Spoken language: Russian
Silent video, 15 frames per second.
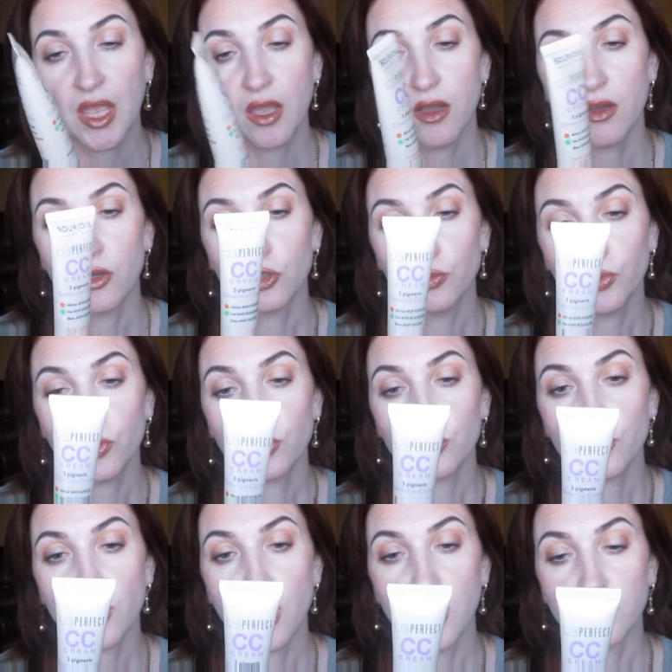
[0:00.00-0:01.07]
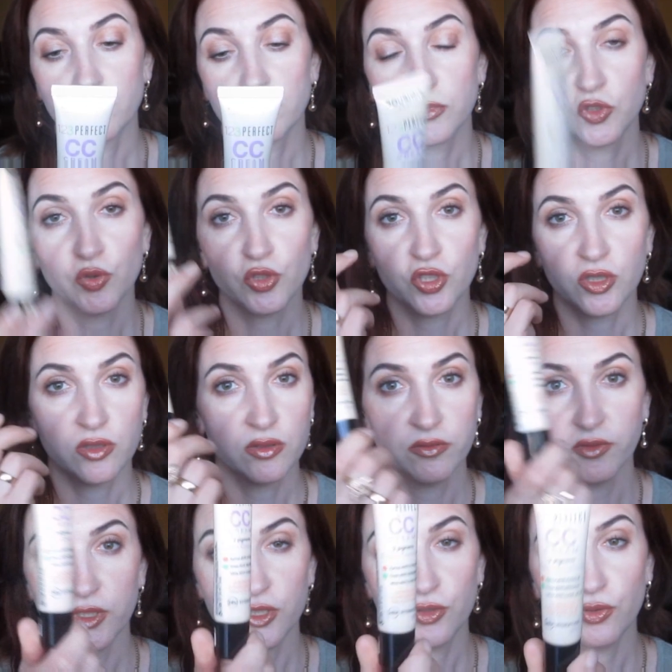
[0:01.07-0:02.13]
от Буржуа, тоже
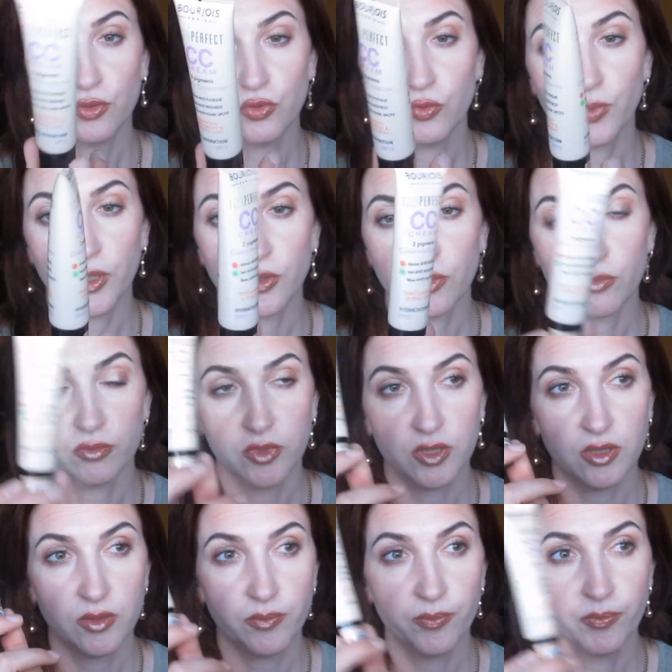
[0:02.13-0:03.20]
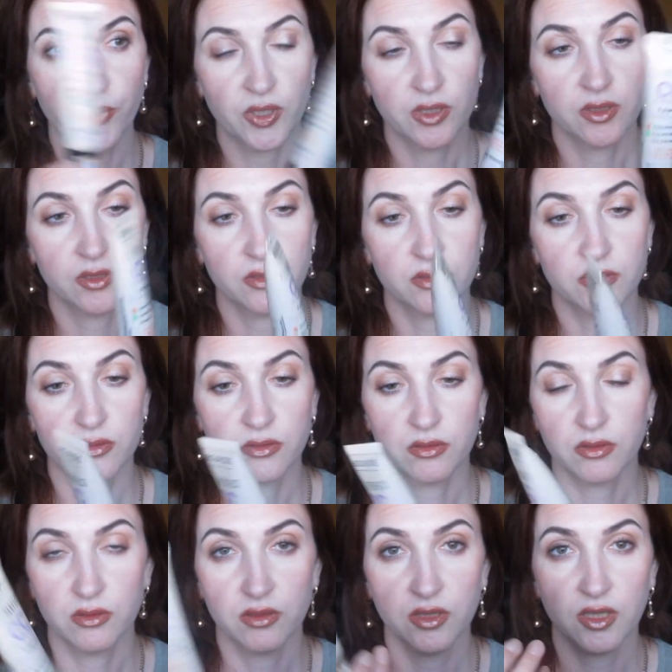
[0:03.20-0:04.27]
весь YouTube о нем э, пел
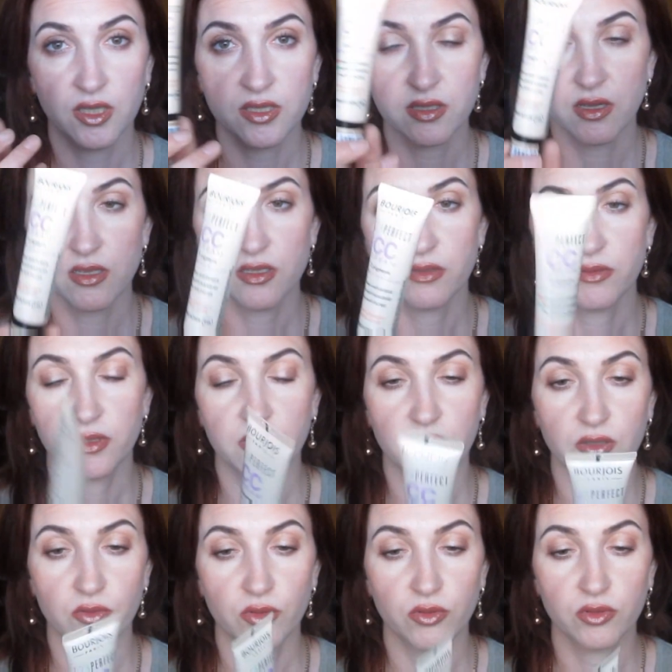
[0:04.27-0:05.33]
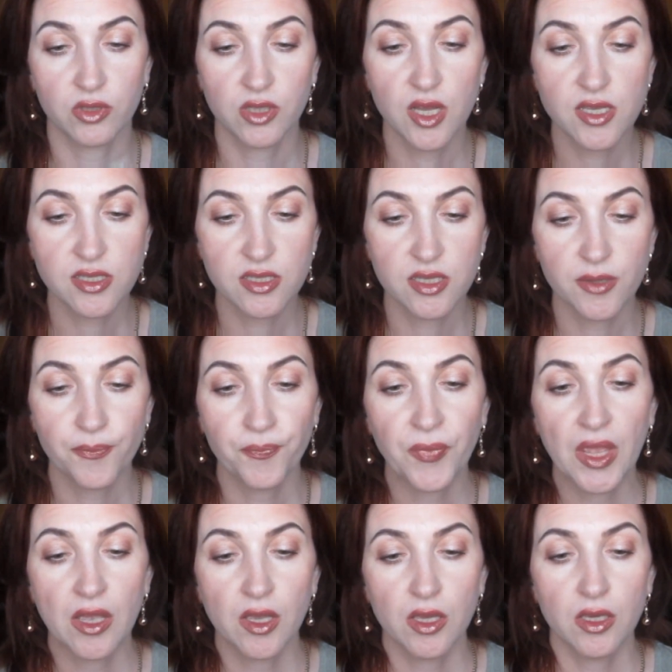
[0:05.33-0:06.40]
и рассказывал, какой он классный.
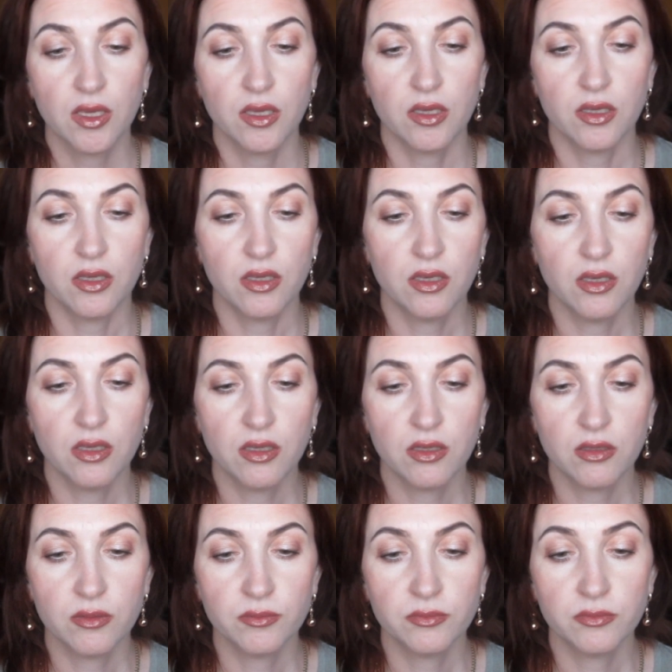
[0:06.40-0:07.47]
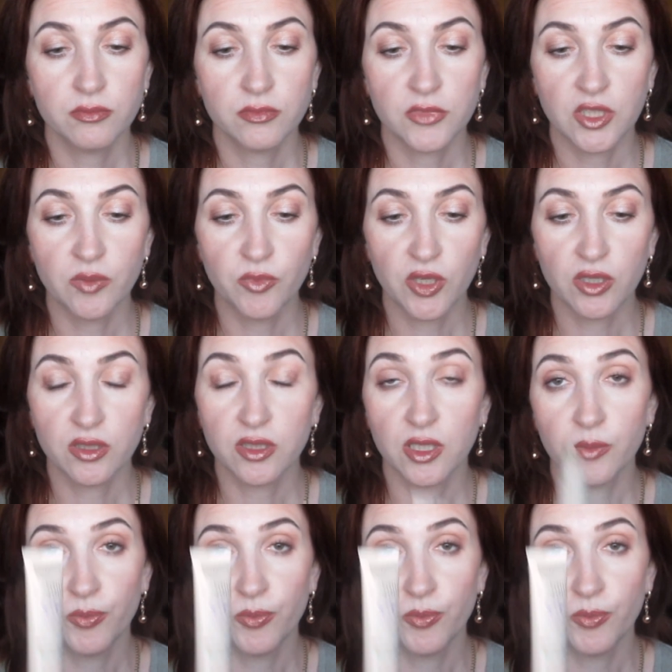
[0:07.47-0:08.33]
И имеет три